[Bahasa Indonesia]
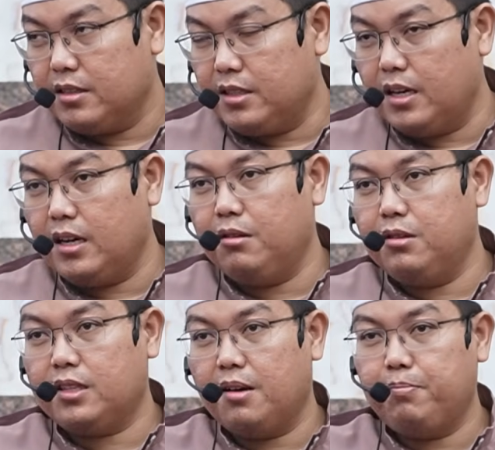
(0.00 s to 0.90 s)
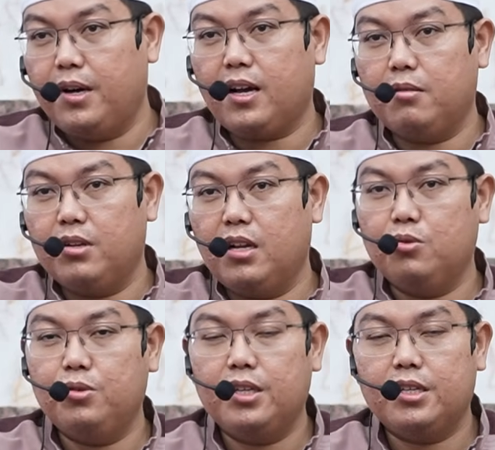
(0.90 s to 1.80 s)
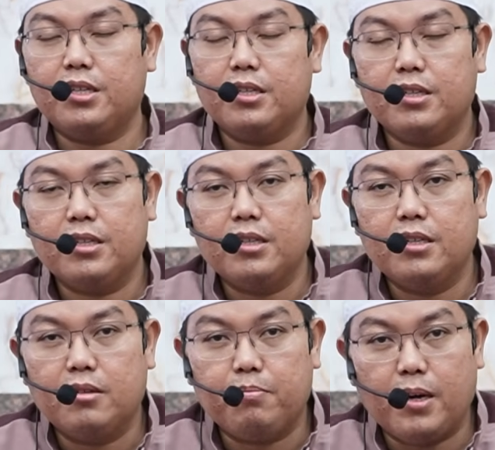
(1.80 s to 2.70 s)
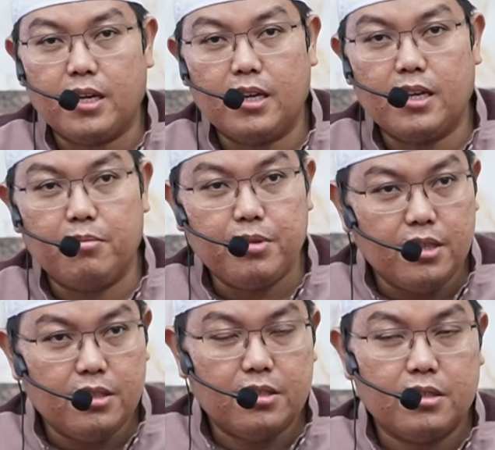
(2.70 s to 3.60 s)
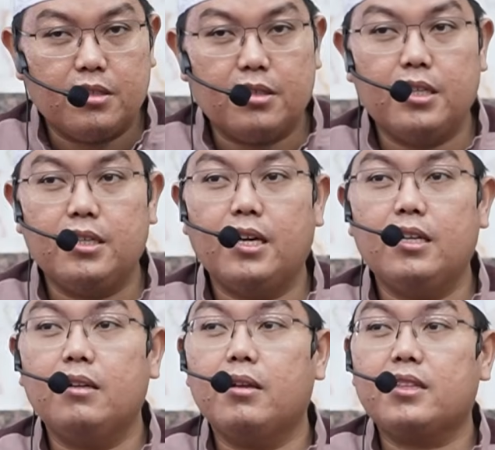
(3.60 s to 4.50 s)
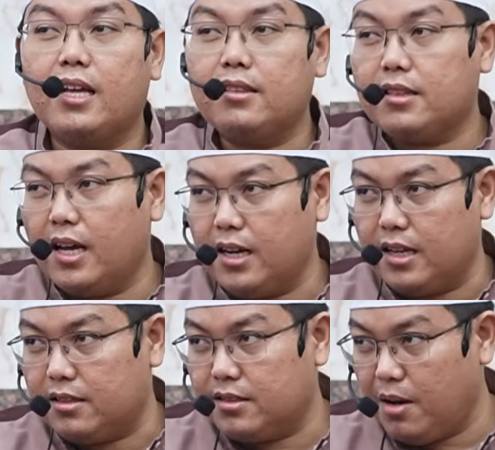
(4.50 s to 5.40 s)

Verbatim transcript: Yang Allah tampakkan melalui para nabi dengan tantangan.